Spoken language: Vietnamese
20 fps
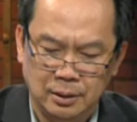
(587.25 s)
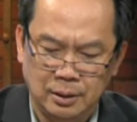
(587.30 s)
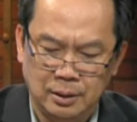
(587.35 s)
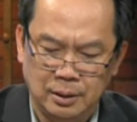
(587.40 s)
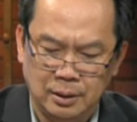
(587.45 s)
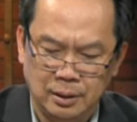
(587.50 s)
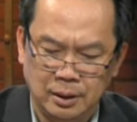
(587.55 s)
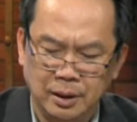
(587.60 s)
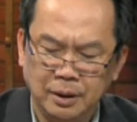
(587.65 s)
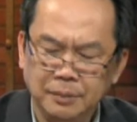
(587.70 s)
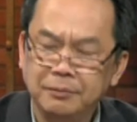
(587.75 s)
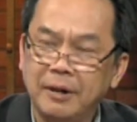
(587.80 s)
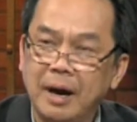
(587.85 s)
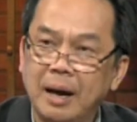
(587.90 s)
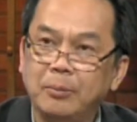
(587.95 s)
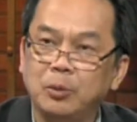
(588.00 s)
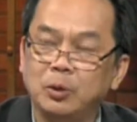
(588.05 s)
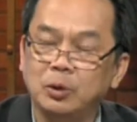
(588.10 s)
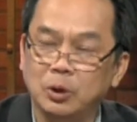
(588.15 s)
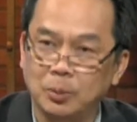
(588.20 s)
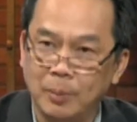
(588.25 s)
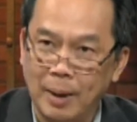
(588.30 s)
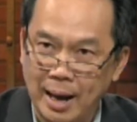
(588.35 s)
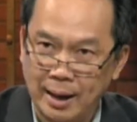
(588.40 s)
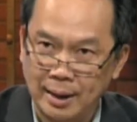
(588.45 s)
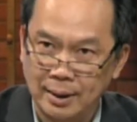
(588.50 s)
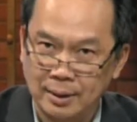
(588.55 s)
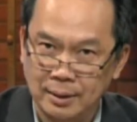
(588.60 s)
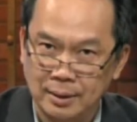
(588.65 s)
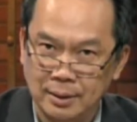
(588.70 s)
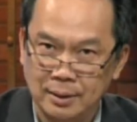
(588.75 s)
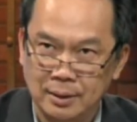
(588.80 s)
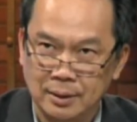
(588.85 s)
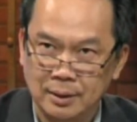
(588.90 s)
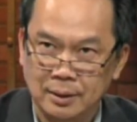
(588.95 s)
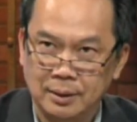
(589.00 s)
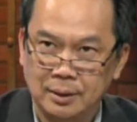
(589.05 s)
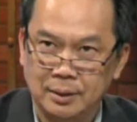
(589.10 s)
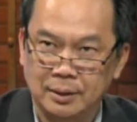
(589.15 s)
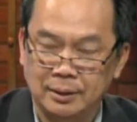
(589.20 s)
uh, hiến pháp của tiểu bang
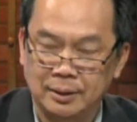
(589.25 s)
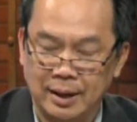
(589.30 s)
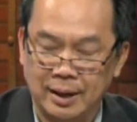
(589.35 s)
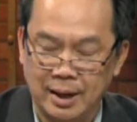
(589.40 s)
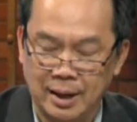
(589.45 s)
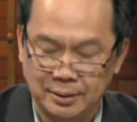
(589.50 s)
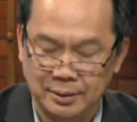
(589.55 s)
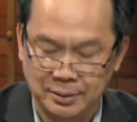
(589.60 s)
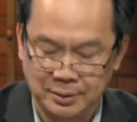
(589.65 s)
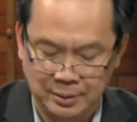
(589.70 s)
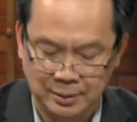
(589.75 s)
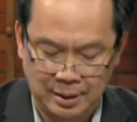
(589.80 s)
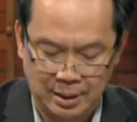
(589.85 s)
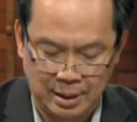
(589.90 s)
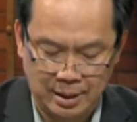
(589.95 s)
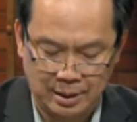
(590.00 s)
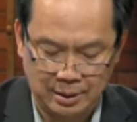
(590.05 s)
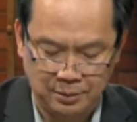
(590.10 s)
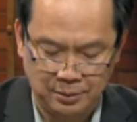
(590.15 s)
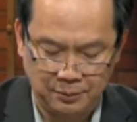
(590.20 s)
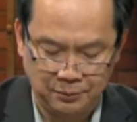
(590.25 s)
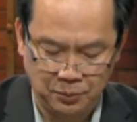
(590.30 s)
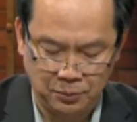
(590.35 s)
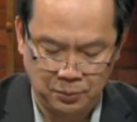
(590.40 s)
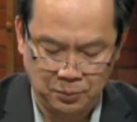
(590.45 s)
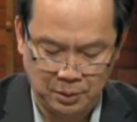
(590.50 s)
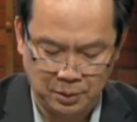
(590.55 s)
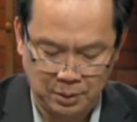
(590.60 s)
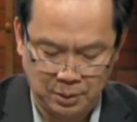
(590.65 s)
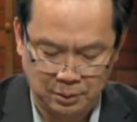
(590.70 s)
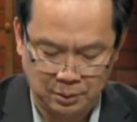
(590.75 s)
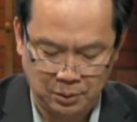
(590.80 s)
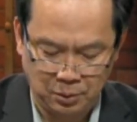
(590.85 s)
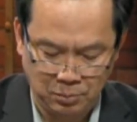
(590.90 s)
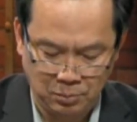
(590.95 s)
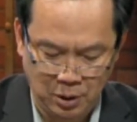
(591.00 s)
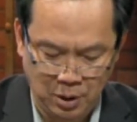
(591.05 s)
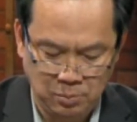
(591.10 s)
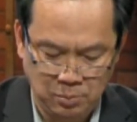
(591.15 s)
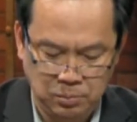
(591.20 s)
chẳng hạn như là chức vụ ờ,
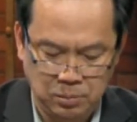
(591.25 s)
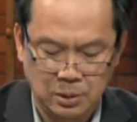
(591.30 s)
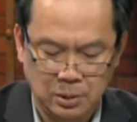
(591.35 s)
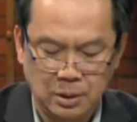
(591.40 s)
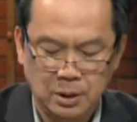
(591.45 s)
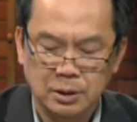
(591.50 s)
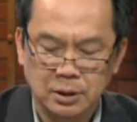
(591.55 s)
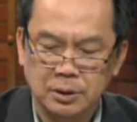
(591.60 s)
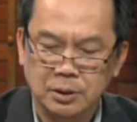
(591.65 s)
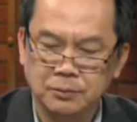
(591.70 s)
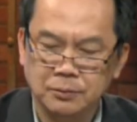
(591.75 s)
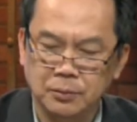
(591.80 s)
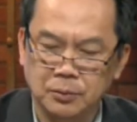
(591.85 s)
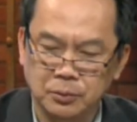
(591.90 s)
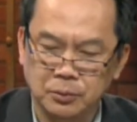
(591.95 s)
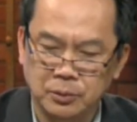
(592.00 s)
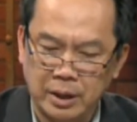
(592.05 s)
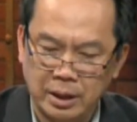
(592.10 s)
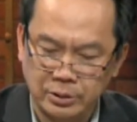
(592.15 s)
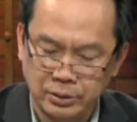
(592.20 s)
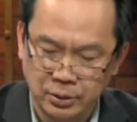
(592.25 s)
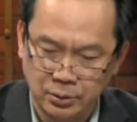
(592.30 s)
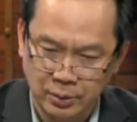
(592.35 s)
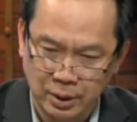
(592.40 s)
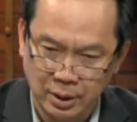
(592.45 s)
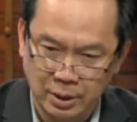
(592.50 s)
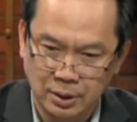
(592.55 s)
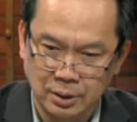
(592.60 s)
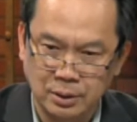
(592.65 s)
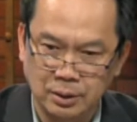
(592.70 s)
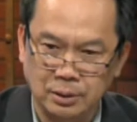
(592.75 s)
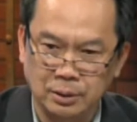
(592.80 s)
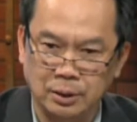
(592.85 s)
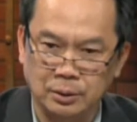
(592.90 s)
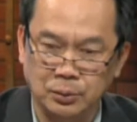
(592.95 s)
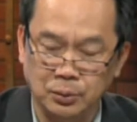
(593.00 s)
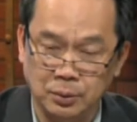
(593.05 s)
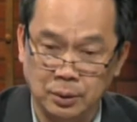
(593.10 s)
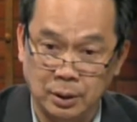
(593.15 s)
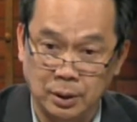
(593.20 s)
thống đốc chức vụ treasurer là
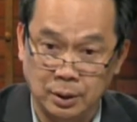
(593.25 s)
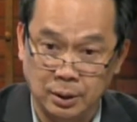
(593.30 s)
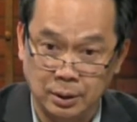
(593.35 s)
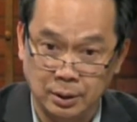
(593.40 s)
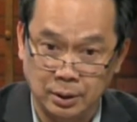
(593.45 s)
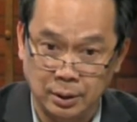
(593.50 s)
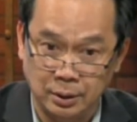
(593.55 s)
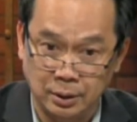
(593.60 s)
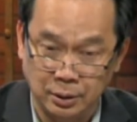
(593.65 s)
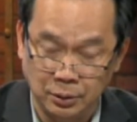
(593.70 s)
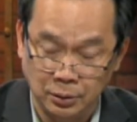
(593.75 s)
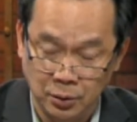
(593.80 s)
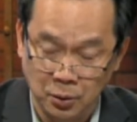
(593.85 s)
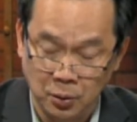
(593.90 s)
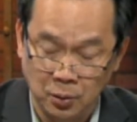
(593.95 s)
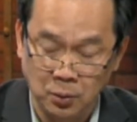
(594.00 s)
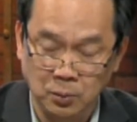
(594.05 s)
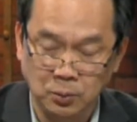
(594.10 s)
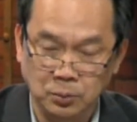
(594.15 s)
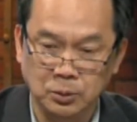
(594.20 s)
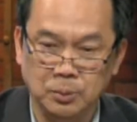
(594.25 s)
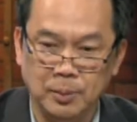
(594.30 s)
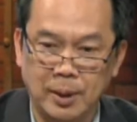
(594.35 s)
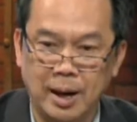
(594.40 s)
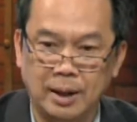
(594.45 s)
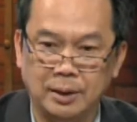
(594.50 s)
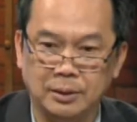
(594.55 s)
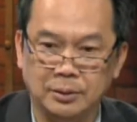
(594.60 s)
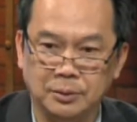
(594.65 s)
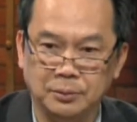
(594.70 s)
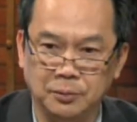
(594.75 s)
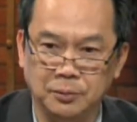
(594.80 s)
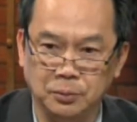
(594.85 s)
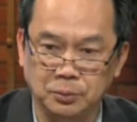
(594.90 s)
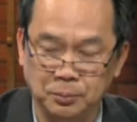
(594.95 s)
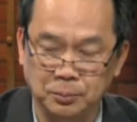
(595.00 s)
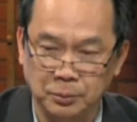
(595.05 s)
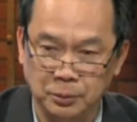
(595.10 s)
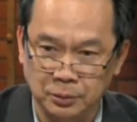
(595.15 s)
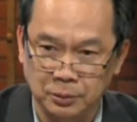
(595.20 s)
uh, ngân khố tiểu bang chức vụ
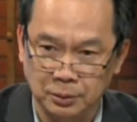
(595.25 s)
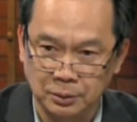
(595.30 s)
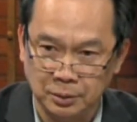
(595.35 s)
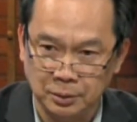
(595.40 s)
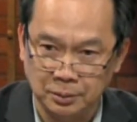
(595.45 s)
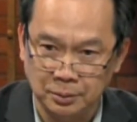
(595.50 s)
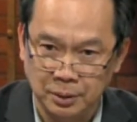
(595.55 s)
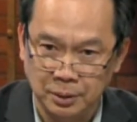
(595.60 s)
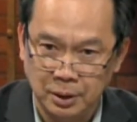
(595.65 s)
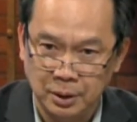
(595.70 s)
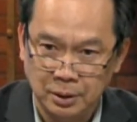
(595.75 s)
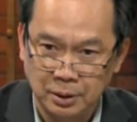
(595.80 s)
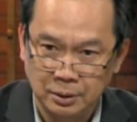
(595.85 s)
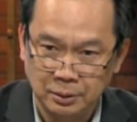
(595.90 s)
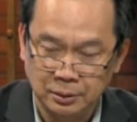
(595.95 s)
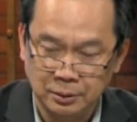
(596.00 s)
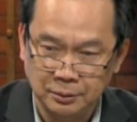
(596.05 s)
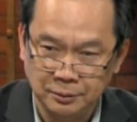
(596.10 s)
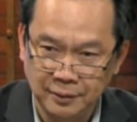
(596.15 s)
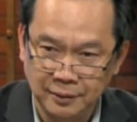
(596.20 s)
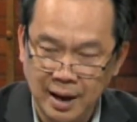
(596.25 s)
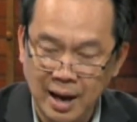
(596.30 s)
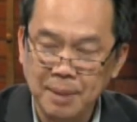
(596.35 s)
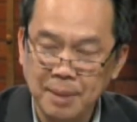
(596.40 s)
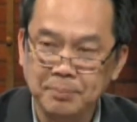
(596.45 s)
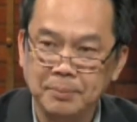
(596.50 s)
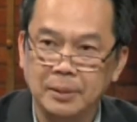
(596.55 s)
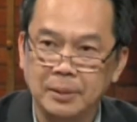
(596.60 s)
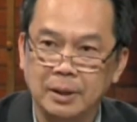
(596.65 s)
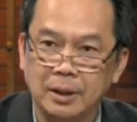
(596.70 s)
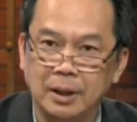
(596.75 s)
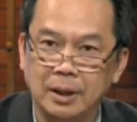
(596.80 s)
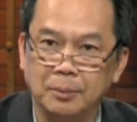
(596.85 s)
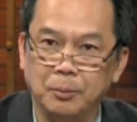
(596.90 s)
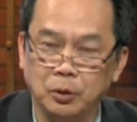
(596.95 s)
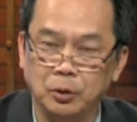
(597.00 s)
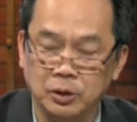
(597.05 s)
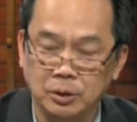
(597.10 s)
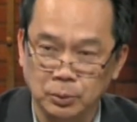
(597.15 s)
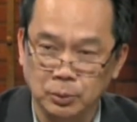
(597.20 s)
uh, tư pháp uh,
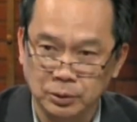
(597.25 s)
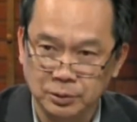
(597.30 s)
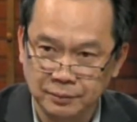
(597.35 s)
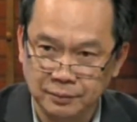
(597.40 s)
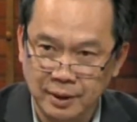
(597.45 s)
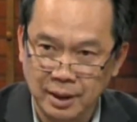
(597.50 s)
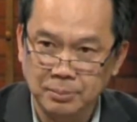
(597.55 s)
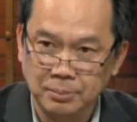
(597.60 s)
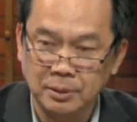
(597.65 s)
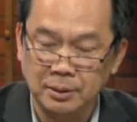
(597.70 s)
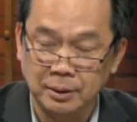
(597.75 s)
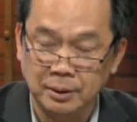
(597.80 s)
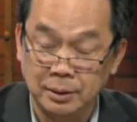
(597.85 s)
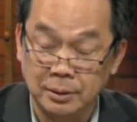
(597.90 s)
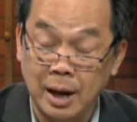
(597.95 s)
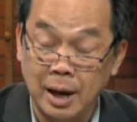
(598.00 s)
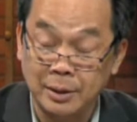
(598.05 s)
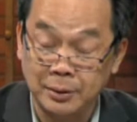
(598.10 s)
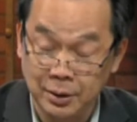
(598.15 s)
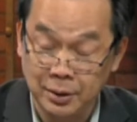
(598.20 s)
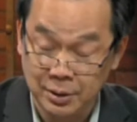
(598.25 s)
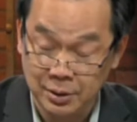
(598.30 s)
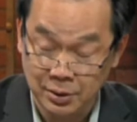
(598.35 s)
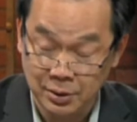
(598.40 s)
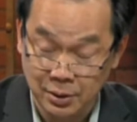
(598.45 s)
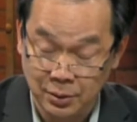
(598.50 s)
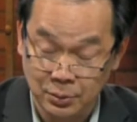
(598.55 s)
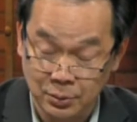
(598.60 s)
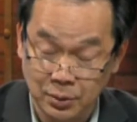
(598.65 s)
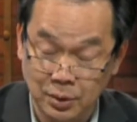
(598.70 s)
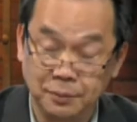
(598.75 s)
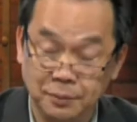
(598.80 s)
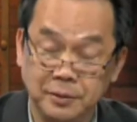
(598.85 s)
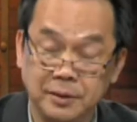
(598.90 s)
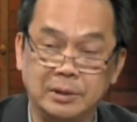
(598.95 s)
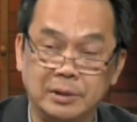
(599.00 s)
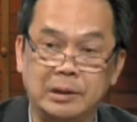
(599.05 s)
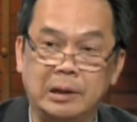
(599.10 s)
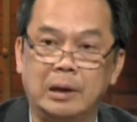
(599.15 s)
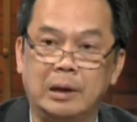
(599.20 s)
bộ trưởng bộ tư pháp uh, attorney general's
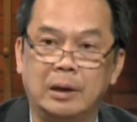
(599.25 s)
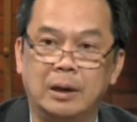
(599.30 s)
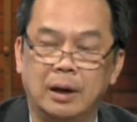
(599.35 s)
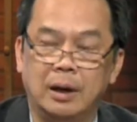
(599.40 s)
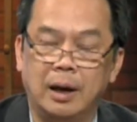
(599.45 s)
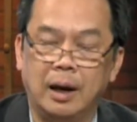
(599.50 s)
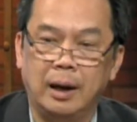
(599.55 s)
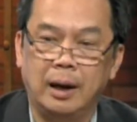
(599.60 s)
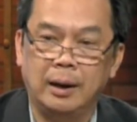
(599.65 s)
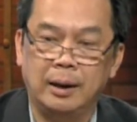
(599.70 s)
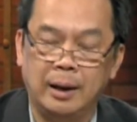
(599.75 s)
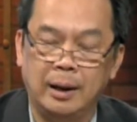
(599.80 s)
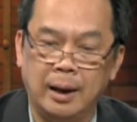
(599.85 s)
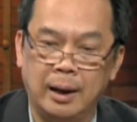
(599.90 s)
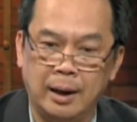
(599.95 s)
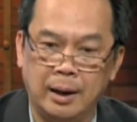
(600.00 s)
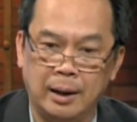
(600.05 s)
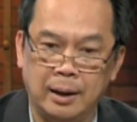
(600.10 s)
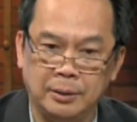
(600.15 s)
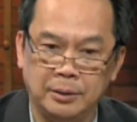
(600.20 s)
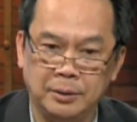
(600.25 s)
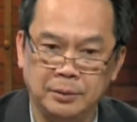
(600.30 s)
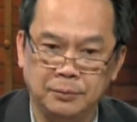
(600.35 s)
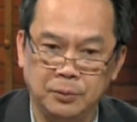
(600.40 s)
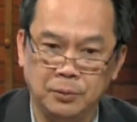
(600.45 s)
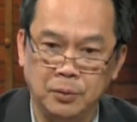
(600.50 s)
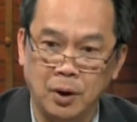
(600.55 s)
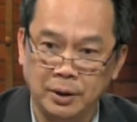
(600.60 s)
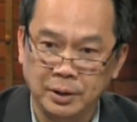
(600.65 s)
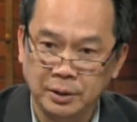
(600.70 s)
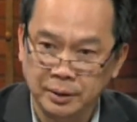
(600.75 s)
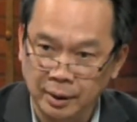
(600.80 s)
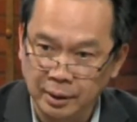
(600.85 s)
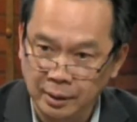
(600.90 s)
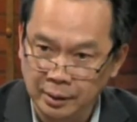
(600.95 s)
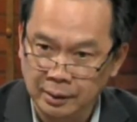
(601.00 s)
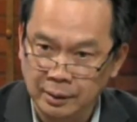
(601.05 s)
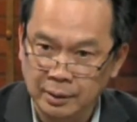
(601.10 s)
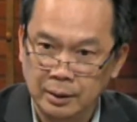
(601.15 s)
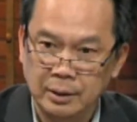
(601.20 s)
office hay là chức vụ
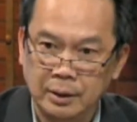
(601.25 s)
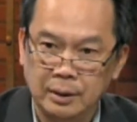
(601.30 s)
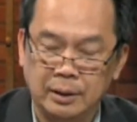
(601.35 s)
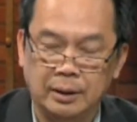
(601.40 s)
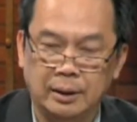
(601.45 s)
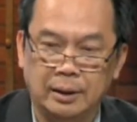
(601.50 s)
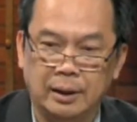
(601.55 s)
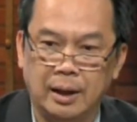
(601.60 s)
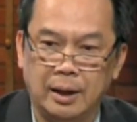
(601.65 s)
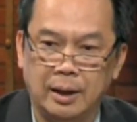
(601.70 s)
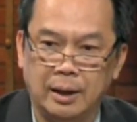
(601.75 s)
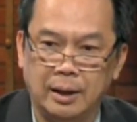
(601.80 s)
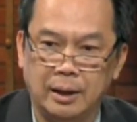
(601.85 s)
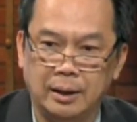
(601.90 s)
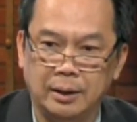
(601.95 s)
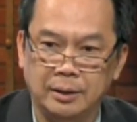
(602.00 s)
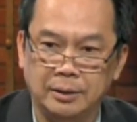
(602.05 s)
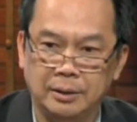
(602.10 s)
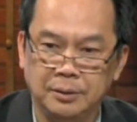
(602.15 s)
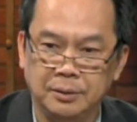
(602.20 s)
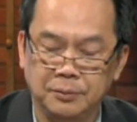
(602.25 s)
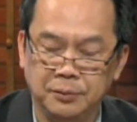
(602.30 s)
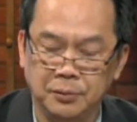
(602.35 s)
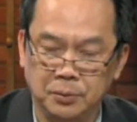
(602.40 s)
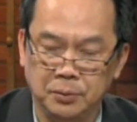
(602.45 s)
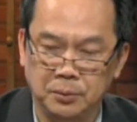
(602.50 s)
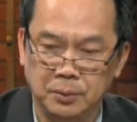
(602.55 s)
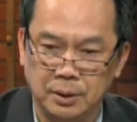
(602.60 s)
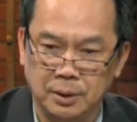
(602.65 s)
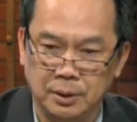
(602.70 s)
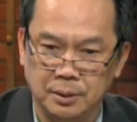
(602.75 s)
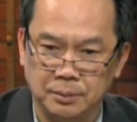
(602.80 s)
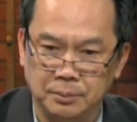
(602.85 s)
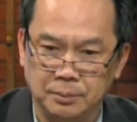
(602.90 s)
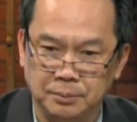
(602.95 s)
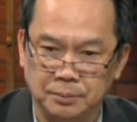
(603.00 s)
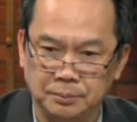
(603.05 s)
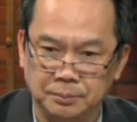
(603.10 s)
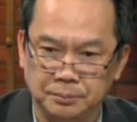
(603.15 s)
auditor là cái chức vụ uh,